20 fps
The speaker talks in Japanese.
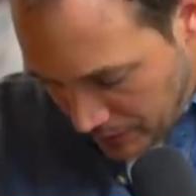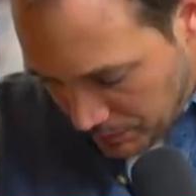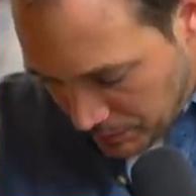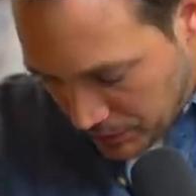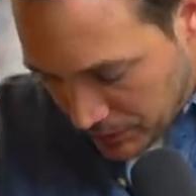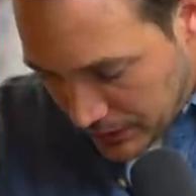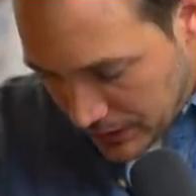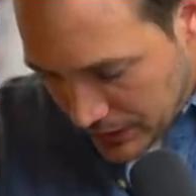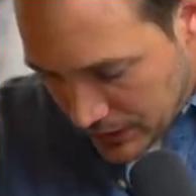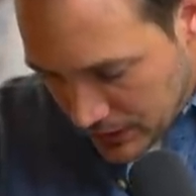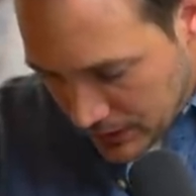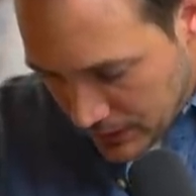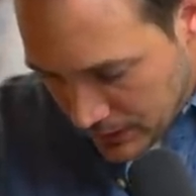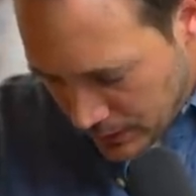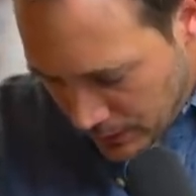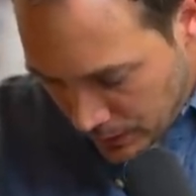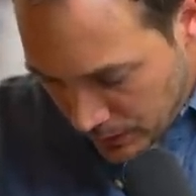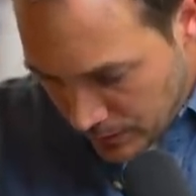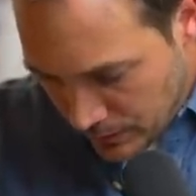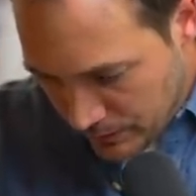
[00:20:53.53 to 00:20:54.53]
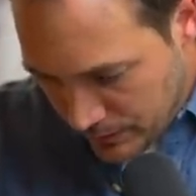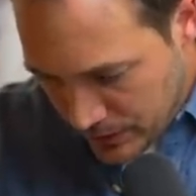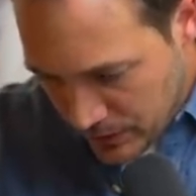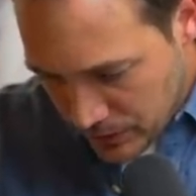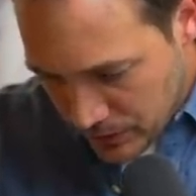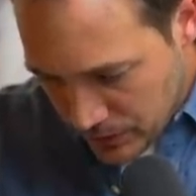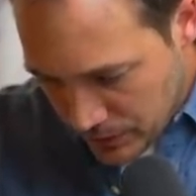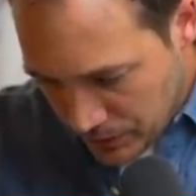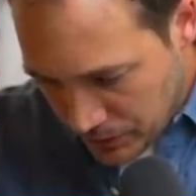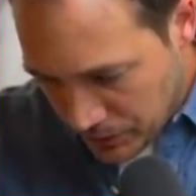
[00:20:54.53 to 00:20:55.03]
僕たちの
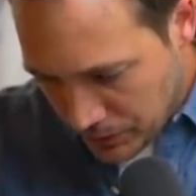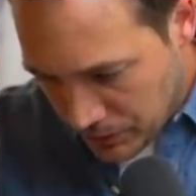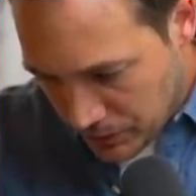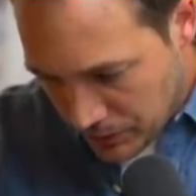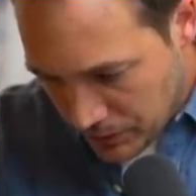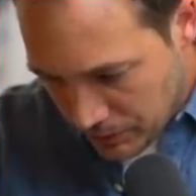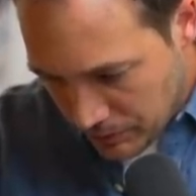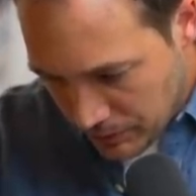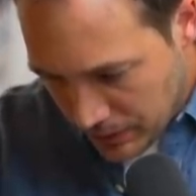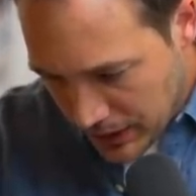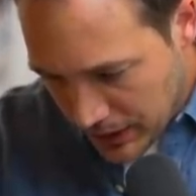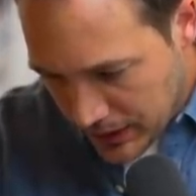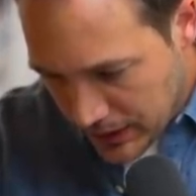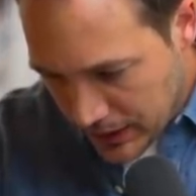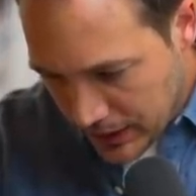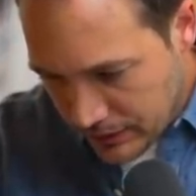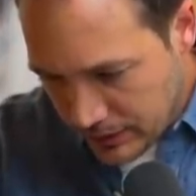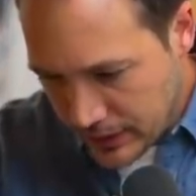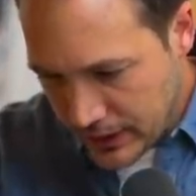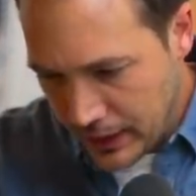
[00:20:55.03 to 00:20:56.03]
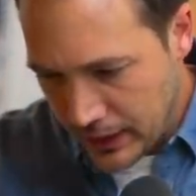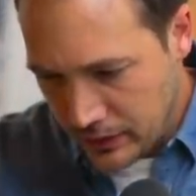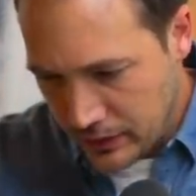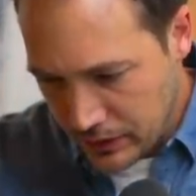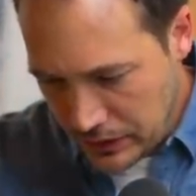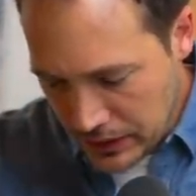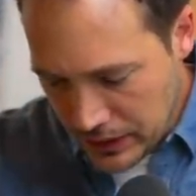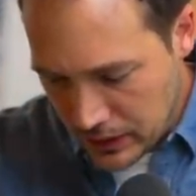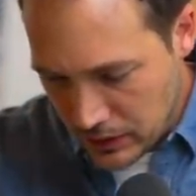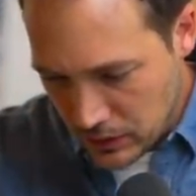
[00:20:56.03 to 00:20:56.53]
ビジョンを向かって歩いてい
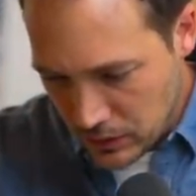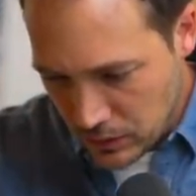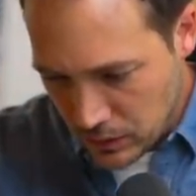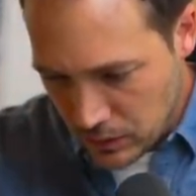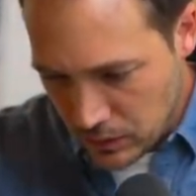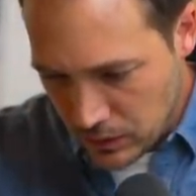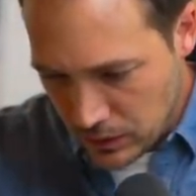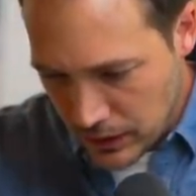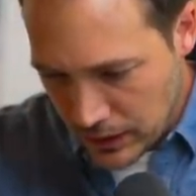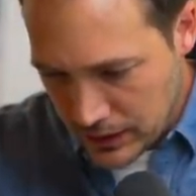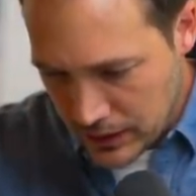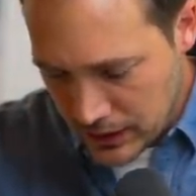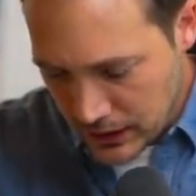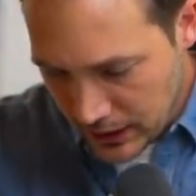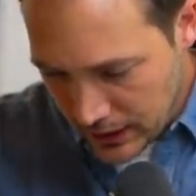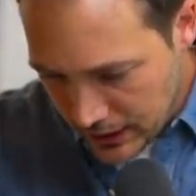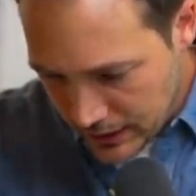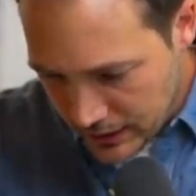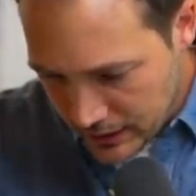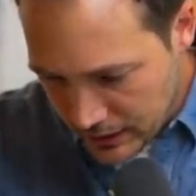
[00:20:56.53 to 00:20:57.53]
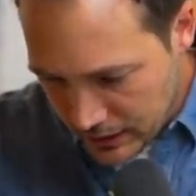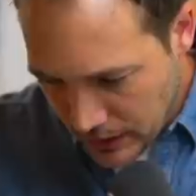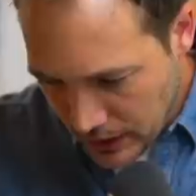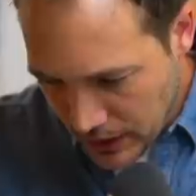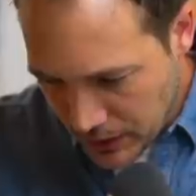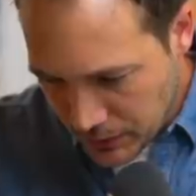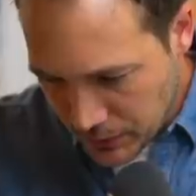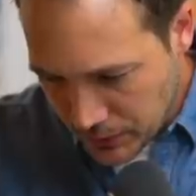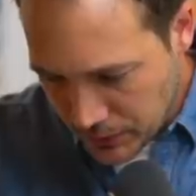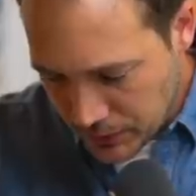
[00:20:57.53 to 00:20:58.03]
くっていうところたちに、
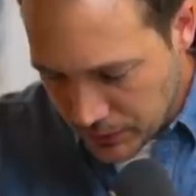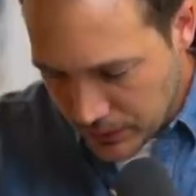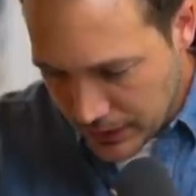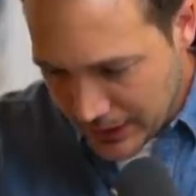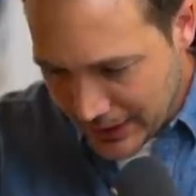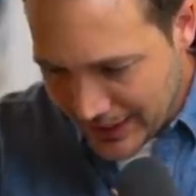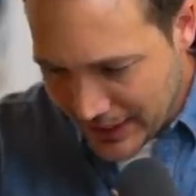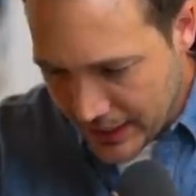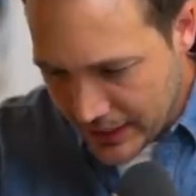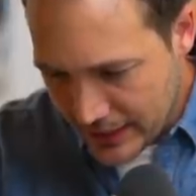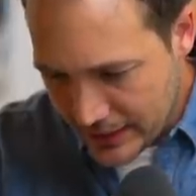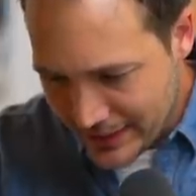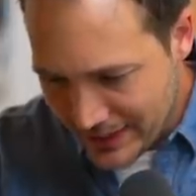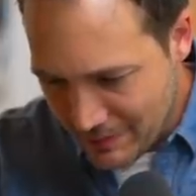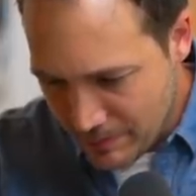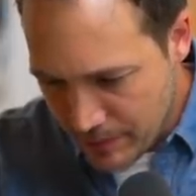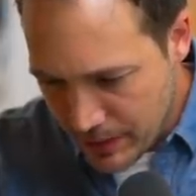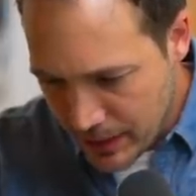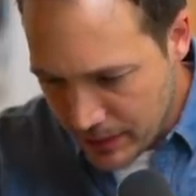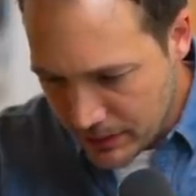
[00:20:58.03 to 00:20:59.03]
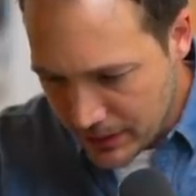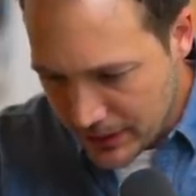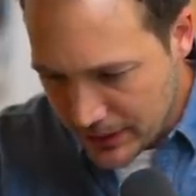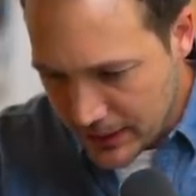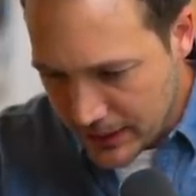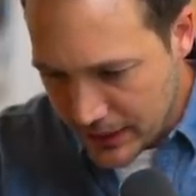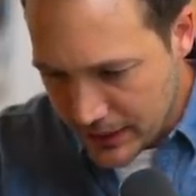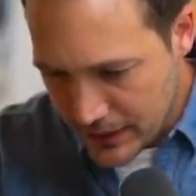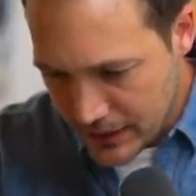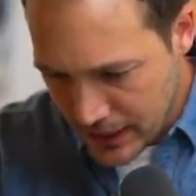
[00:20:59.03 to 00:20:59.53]
あの本当に偉大な先輩の
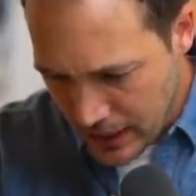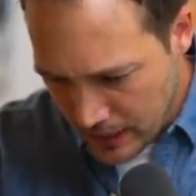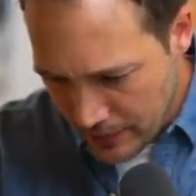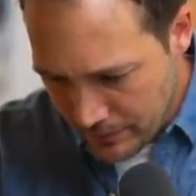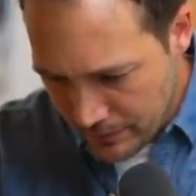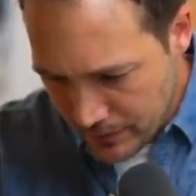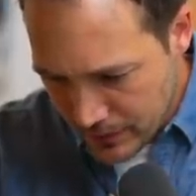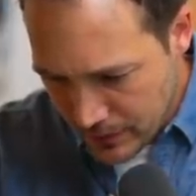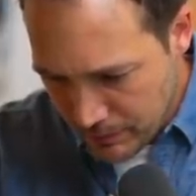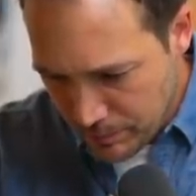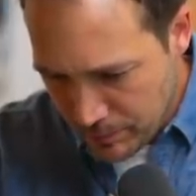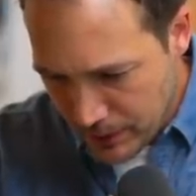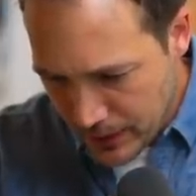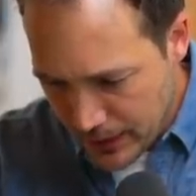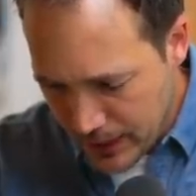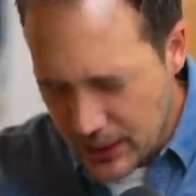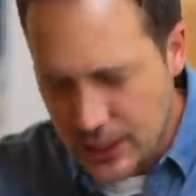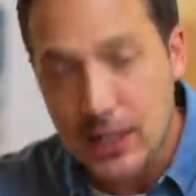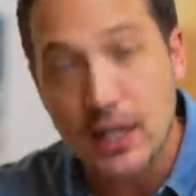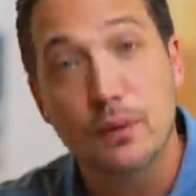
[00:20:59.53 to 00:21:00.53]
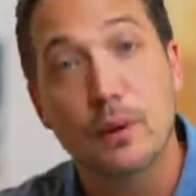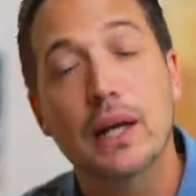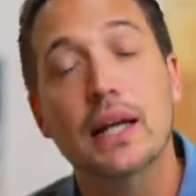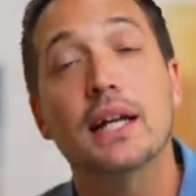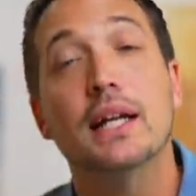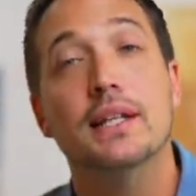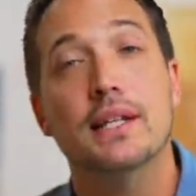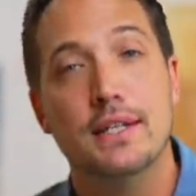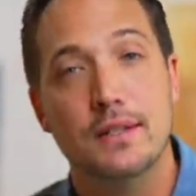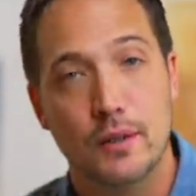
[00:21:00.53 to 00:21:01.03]
方たちがいっぱいいらっしゃるわ
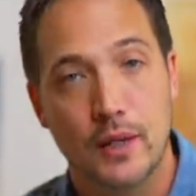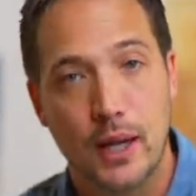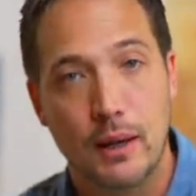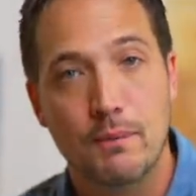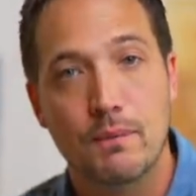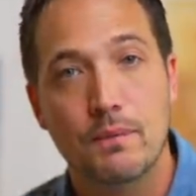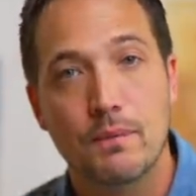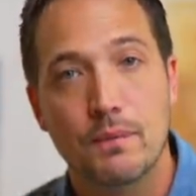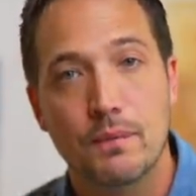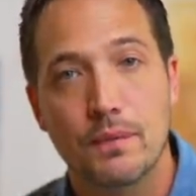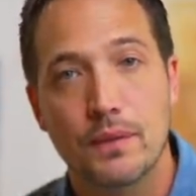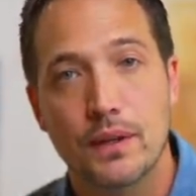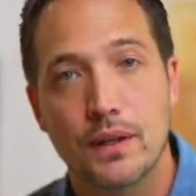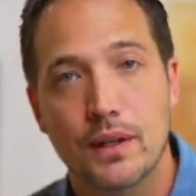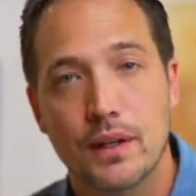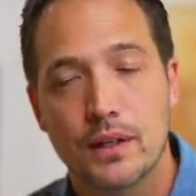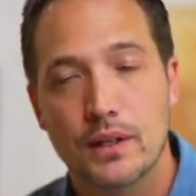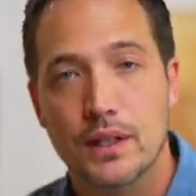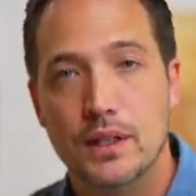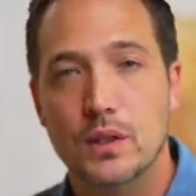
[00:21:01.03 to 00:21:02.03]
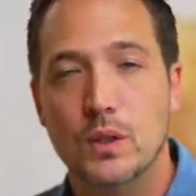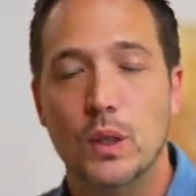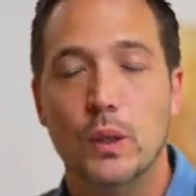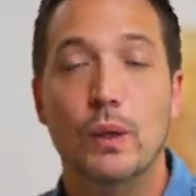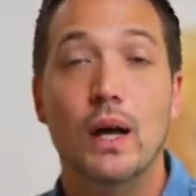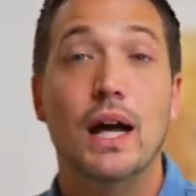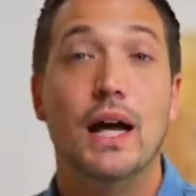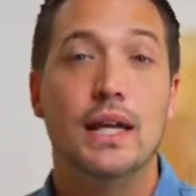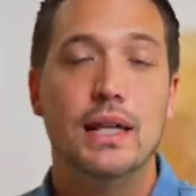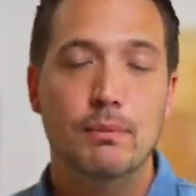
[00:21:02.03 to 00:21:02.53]
けなんですよね。それ
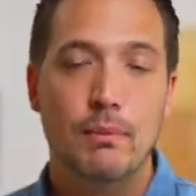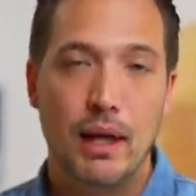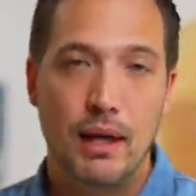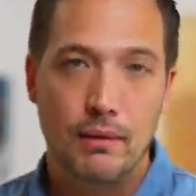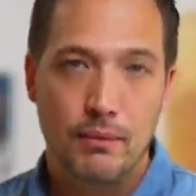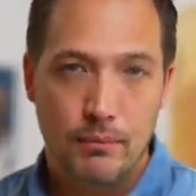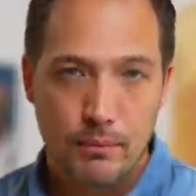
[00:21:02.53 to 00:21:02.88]
は今、